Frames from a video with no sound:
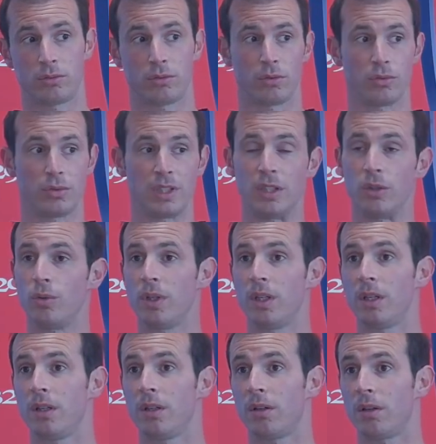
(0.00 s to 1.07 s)

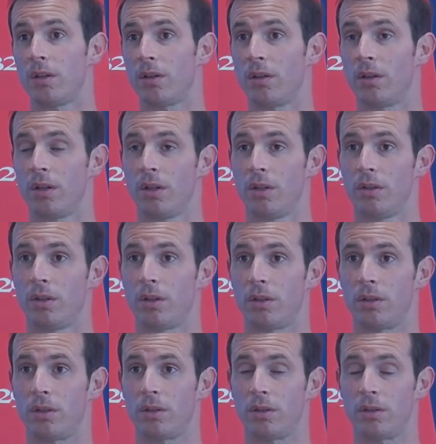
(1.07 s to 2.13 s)
continuer à
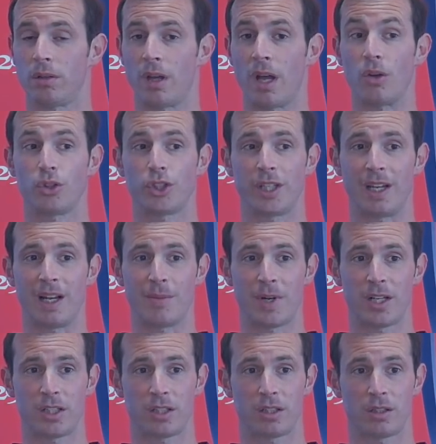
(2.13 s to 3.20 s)
enchaîner les
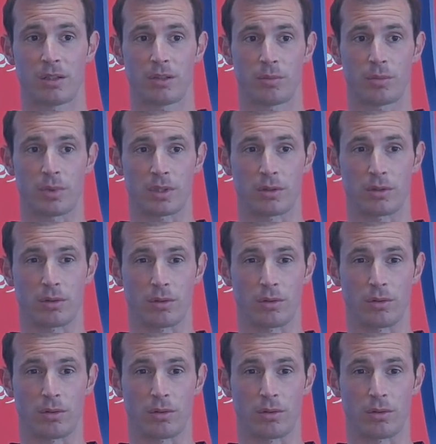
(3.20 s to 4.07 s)
matchs, parce que